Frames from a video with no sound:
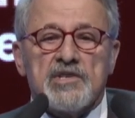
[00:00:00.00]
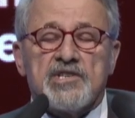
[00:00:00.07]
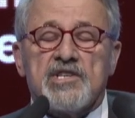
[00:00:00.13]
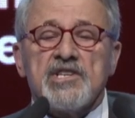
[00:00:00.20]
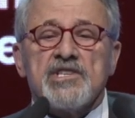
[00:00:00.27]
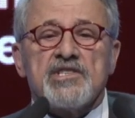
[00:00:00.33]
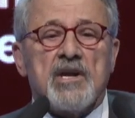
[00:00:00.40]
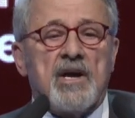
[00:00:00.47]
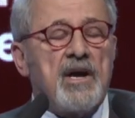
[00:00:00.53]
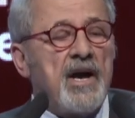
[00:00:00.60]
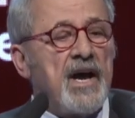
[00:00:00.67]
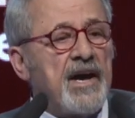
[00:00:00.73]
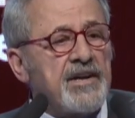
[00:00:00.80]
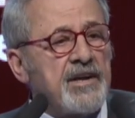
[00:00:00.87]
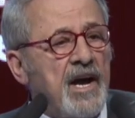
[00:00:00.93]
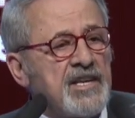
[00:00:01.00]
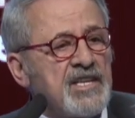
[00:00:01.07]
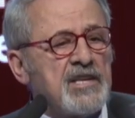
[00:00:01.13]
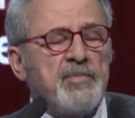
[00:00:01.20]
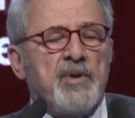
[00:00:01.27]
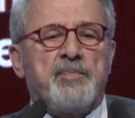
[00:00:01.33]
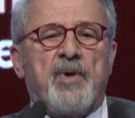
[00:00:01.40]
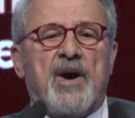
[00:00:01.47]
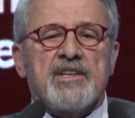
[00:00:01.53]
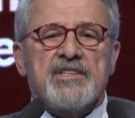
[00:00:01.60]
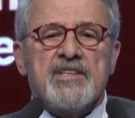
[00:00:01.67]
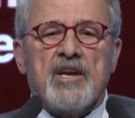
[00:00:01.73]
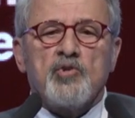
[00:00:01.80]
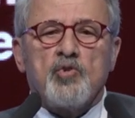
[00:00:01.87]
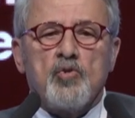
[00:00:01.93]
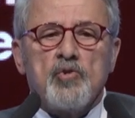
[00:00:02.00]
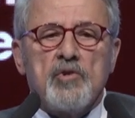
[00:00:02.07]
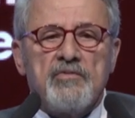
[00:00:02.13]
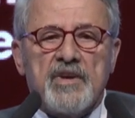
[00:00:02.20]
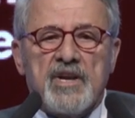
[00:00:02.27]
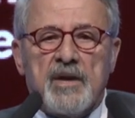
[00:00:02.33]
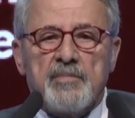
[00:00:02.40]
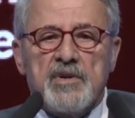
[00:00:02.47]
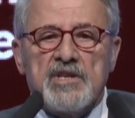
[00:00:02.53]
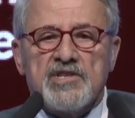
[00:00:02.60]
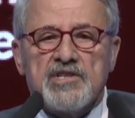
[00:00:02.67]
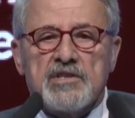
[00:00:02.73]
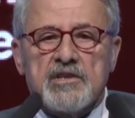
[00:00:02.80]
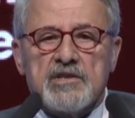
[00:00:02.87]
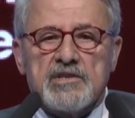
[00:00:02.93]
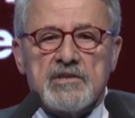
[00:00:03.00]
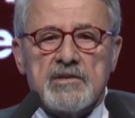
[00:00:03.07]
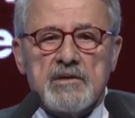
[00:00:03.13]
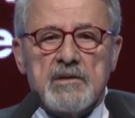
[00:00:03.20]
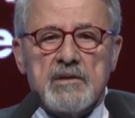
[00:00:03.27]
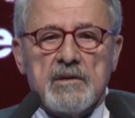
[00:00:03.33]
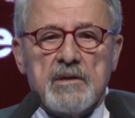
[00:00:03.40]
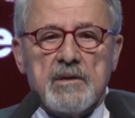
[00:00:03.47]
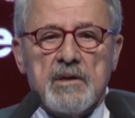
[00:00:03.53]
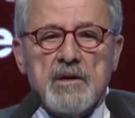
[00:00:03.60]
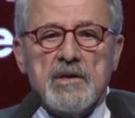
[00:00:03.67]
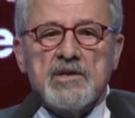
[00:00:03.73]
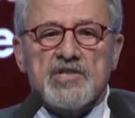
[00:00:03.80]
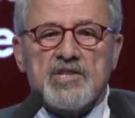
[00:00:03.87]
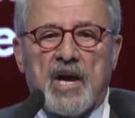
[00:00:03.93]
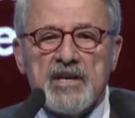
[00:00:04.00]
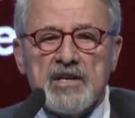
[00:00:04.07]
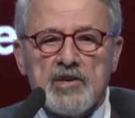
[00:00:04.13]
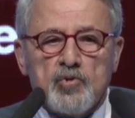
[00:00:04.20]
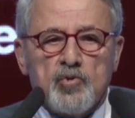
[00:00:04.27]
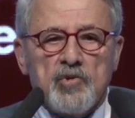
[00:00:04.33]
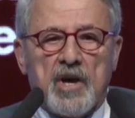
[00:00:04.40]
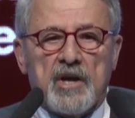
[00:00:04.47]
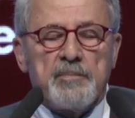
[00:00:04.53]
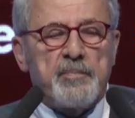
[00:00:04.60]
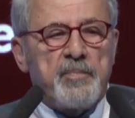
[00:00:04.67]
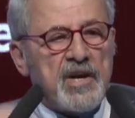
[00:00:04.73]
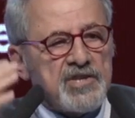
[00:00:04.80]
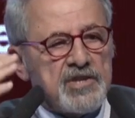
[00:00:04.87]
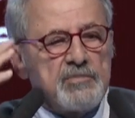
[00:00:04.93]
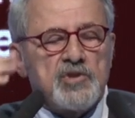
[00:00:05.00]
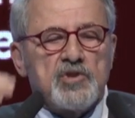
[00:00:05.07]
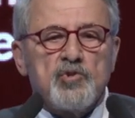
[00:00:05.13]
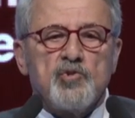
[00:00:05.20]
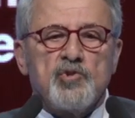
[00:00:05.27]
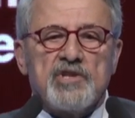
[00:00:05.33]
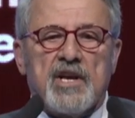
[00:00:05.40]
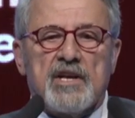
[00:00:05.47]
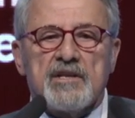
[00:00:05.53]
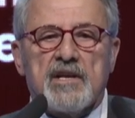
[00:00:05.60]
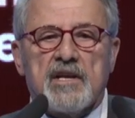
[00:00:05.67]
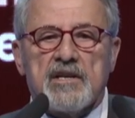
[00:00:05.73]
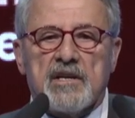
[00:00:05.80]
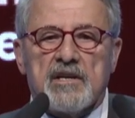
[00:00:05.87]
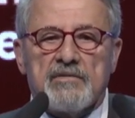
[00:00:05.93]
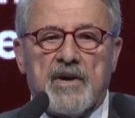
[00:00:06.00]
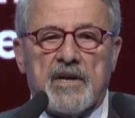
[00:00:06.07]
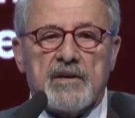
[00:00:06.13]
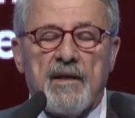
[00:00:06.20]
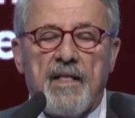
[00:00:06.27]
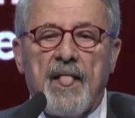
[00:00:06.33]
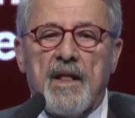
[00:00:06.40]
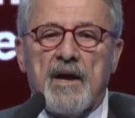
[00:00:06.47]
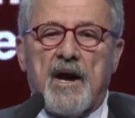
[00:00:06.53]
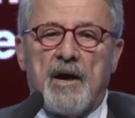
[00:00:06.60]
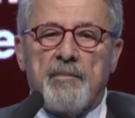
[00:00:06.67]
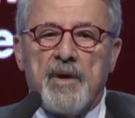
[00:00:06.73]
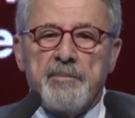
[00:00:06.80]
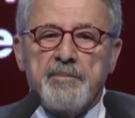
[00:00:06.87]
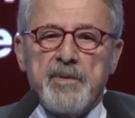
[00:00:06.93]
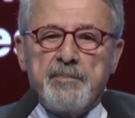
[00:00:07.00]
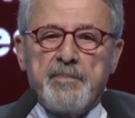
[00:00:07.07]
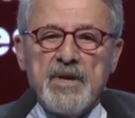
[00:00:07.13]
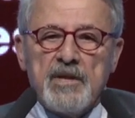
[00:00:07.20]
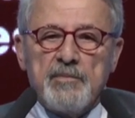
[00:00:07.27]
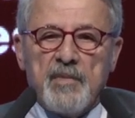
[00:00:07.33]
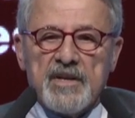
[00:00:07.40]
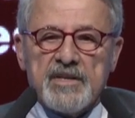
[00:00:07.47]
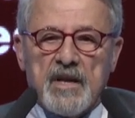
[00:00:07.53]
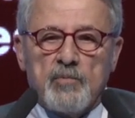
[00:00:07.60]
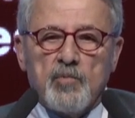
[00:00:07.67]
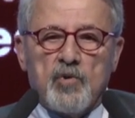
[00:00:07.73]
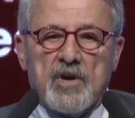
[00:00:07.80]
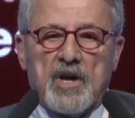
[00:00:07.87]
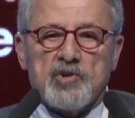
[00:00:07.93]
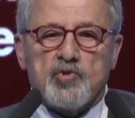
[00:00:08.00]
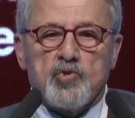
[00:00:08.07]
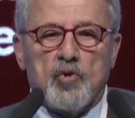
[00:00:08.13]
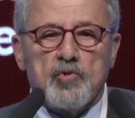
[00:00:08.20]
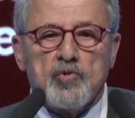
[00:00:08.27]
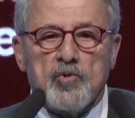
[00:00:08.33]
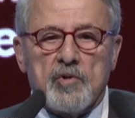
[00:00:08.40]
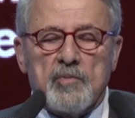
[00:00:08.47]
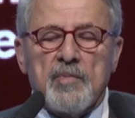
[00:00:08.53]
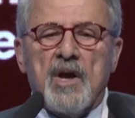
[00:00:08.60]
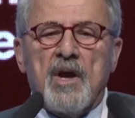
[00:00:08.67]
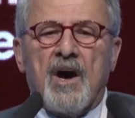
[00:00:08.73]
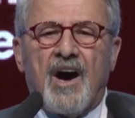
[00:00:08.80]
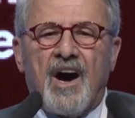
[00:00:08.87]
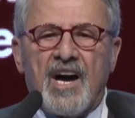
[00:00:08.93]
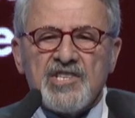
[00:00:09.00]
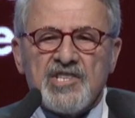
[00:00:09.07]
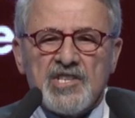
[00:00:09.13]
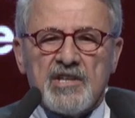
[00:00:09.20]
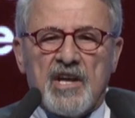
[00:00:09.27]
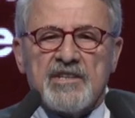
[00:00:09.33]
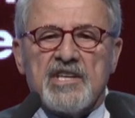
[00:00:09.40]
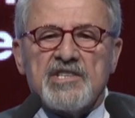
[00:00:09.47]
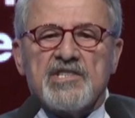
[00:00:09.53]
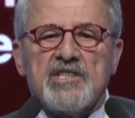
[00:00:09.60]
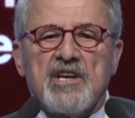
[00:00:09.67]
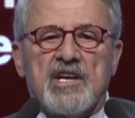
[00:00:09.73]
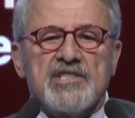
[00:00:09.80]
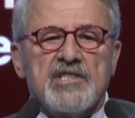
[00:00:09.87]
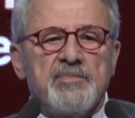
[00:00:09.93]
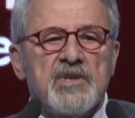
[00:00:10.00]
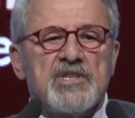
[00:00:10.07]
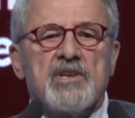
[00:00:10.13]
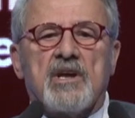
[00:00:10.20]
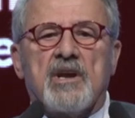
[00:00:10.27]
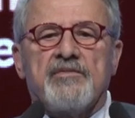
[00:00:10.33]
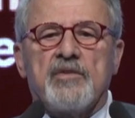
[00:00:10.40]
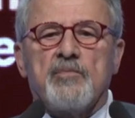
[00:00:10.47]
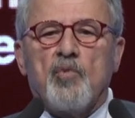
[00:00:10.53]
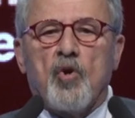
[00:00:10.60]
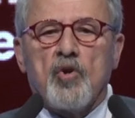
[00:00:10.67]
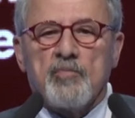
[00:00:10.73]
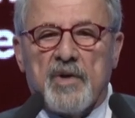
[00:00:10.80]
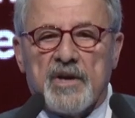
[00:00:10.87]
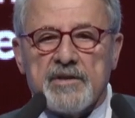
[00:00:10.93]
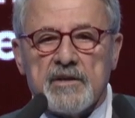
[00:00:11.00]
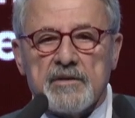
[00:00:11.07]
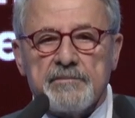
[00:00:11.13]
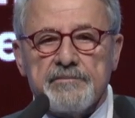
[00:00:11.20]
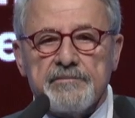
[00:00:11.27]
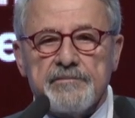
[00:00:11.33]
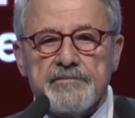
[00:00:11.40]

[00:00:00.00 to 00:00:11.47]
Siz herhangi bir partiye gönül verebilirsiniz. Saygı duyarım. Başımızın üzerinde yeri var. Ama bir bilim adamı olarak söylüyorum. Asla da siyasi bir tarafım olmadı.